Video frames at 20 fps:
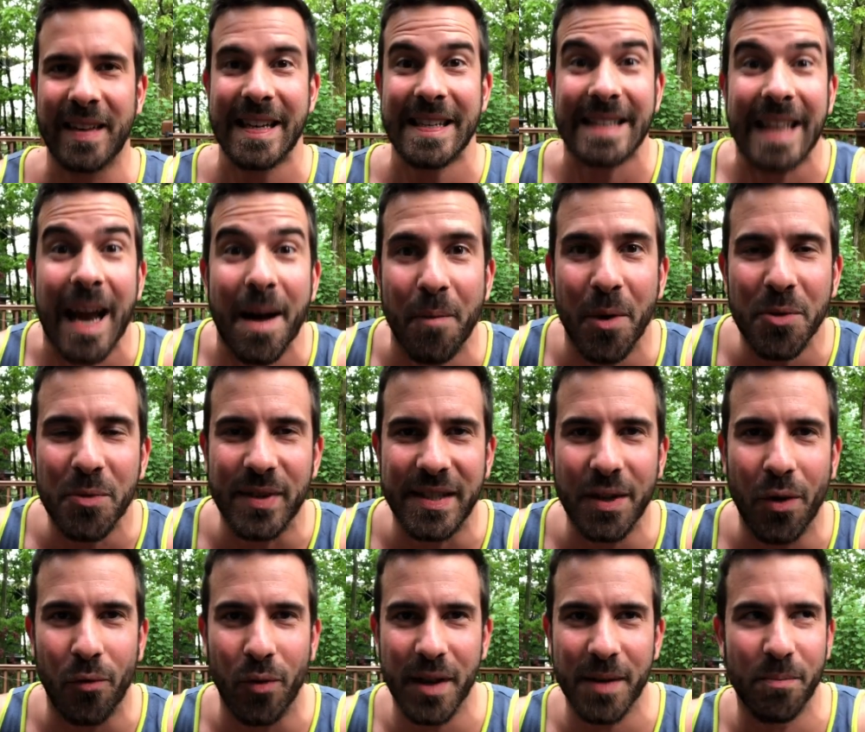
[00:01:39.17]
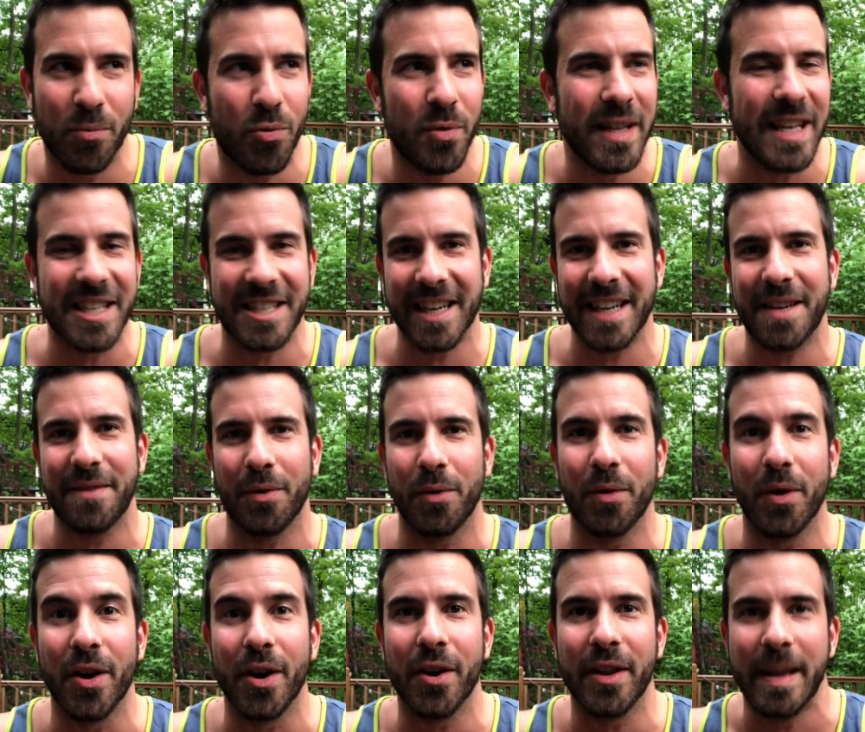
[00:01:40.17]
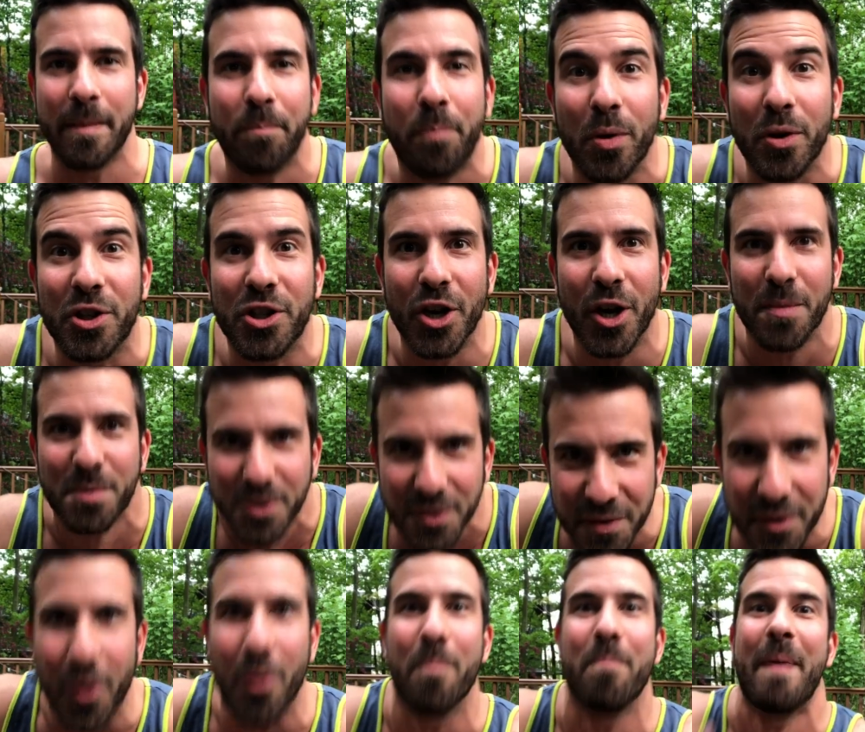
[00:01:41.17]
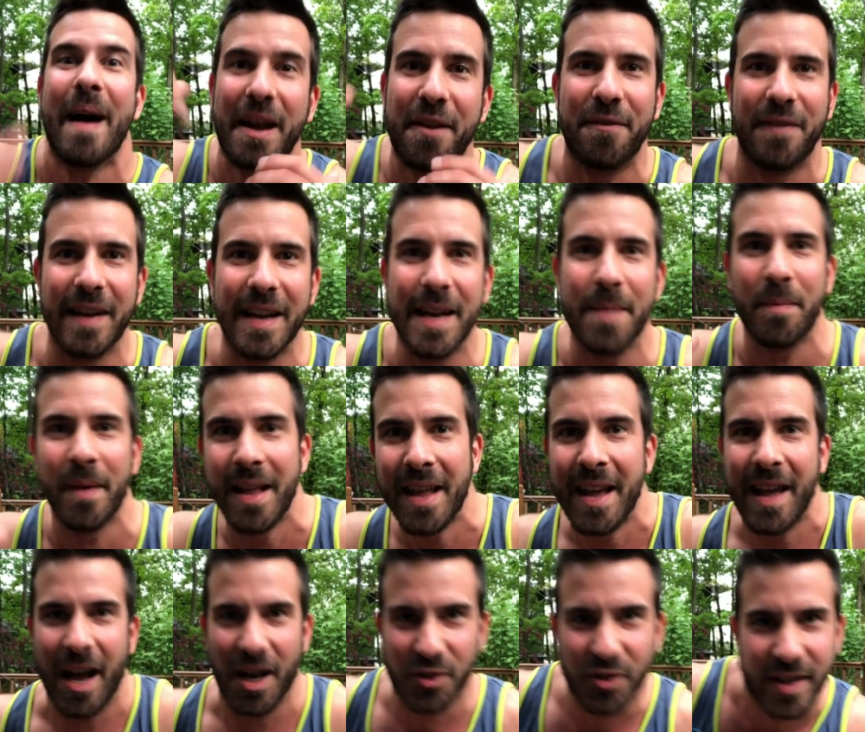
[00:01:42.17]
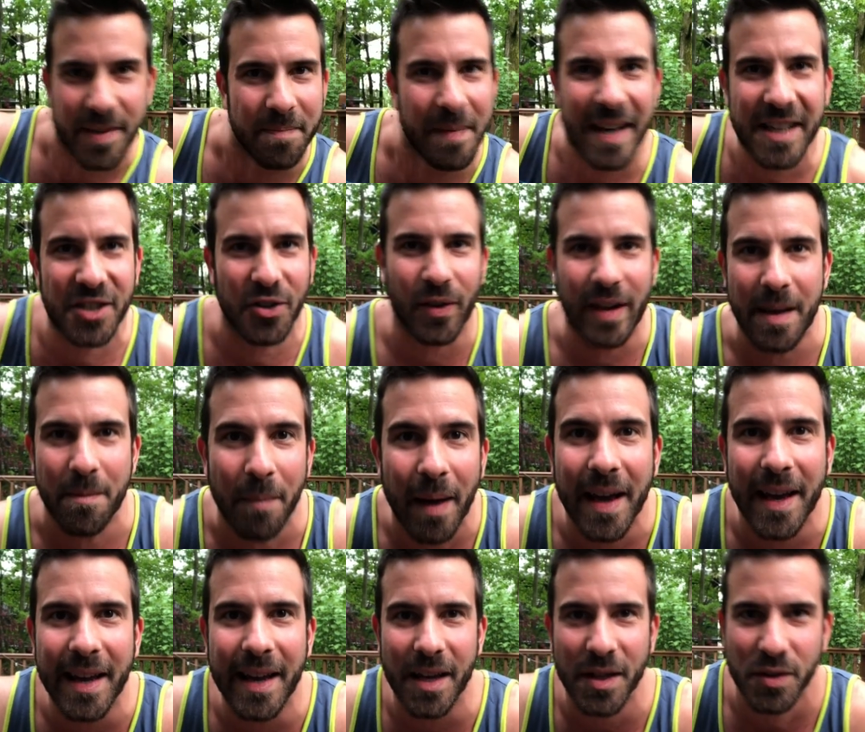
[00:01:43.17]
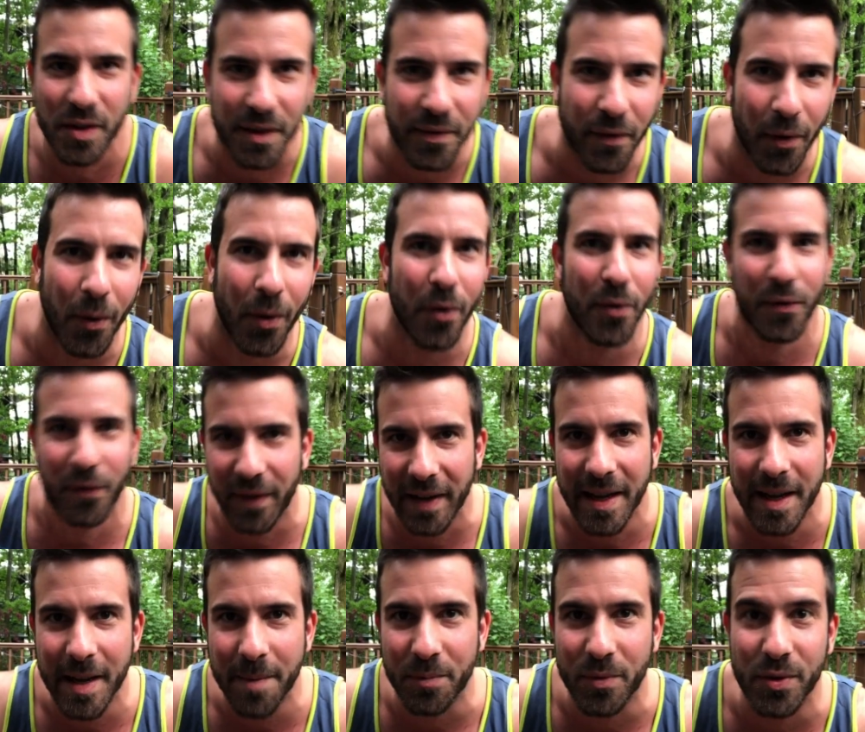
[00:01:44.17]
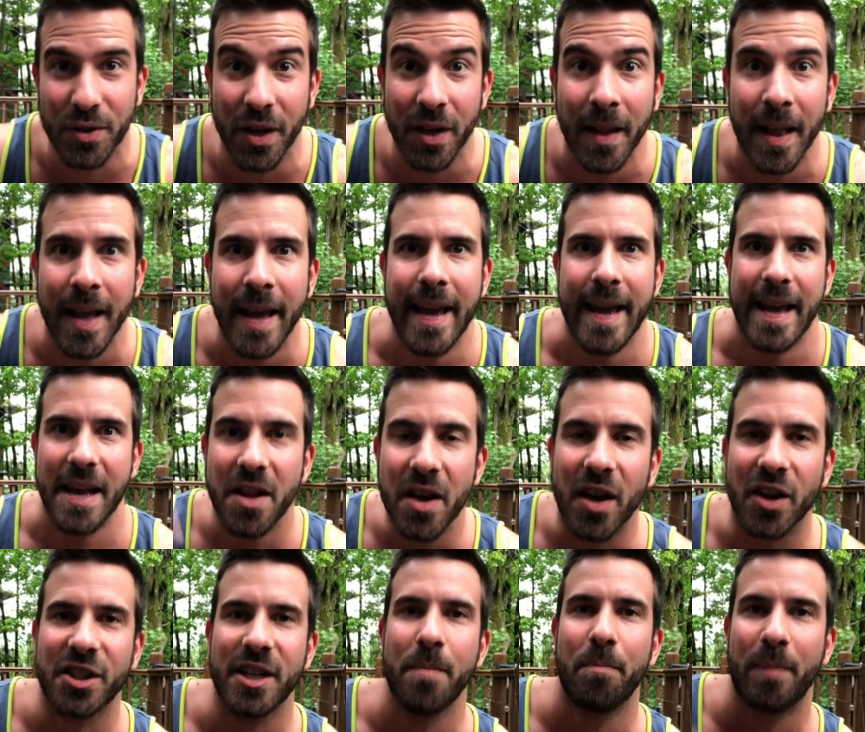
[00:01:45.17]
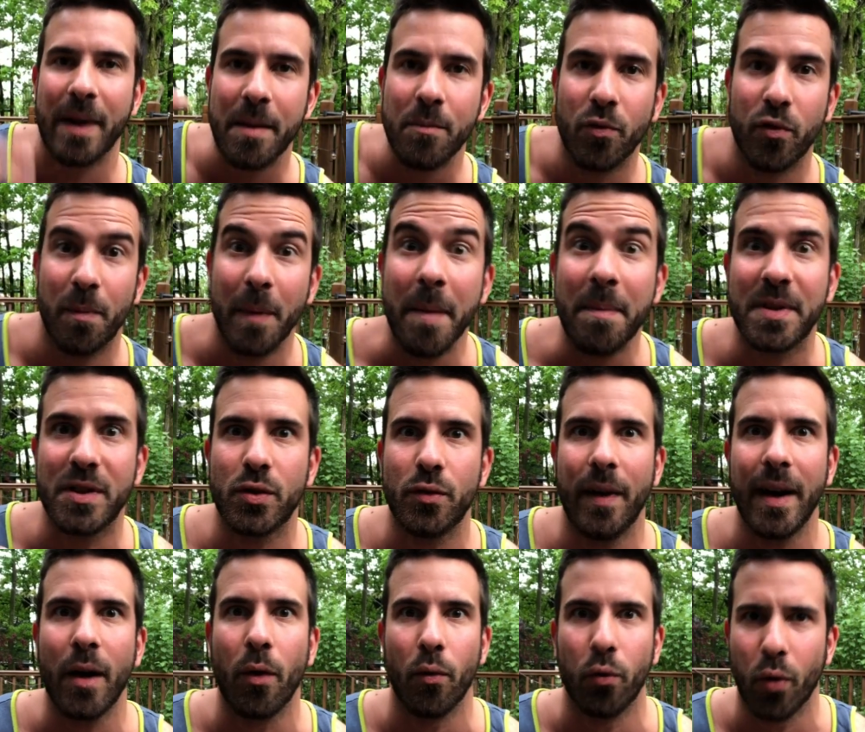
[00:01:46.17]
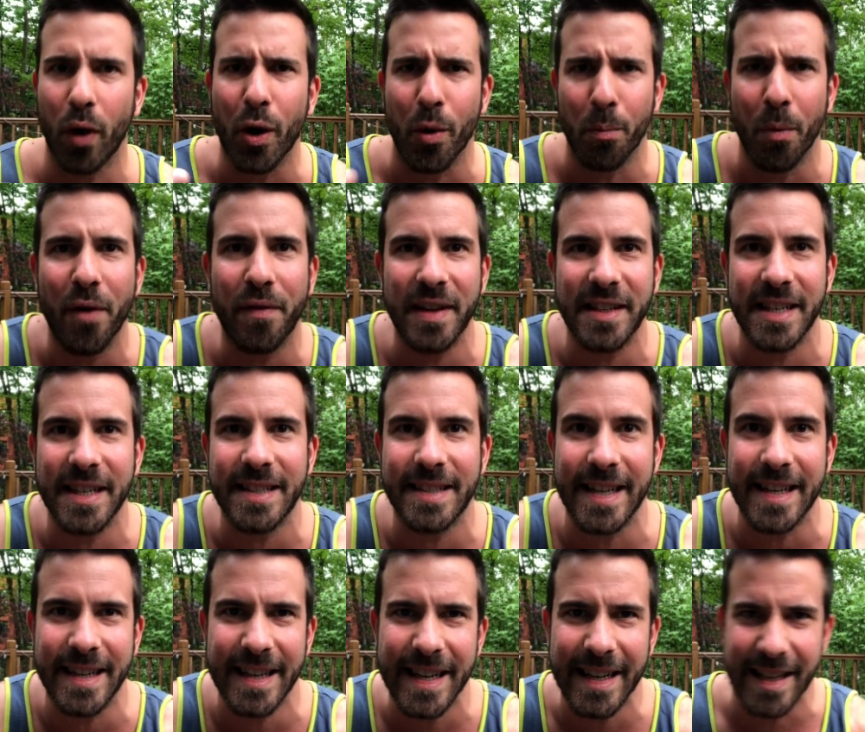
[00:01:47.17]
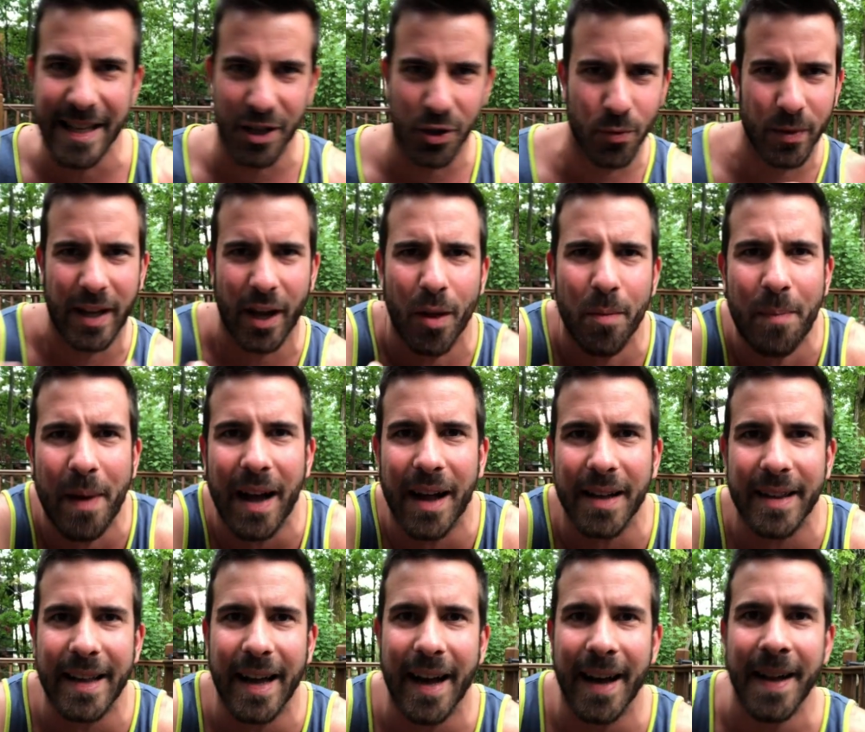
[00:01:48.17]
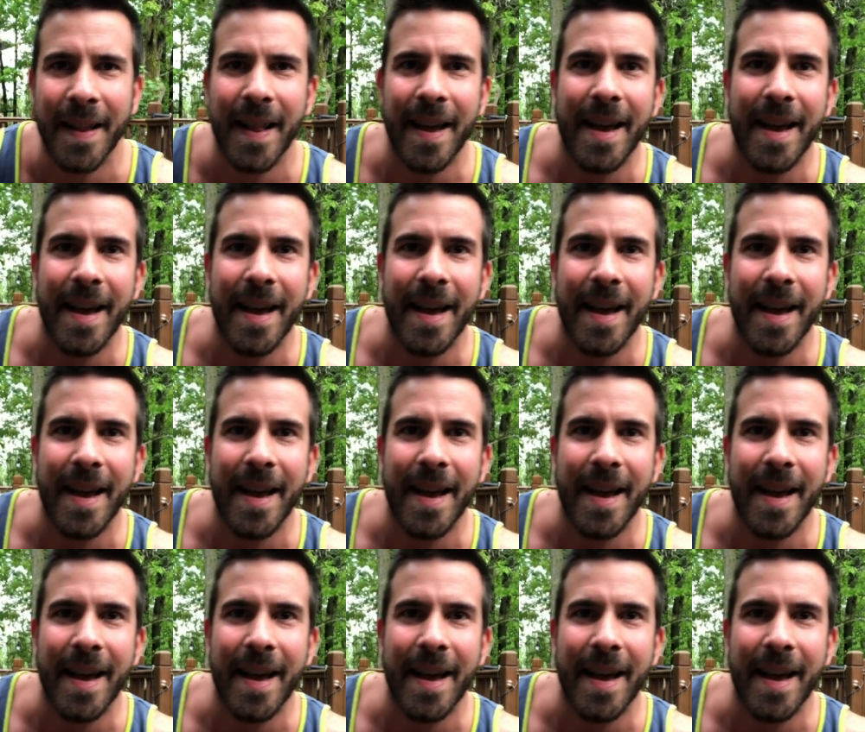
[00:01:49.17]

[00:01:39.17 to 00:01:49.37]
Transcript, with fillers: C'est la mode aussi, on voit beaucoup des gens qui font euh, des push-ups suivis d'un backflip, ensuite ils marchent sur les mains, ensuite ils font un flip, tout ça. Et là, ils enchaînent plein de mouvements, puis souvent on voit un mauvais geste technique, les genoux qui rentrent par en dedans,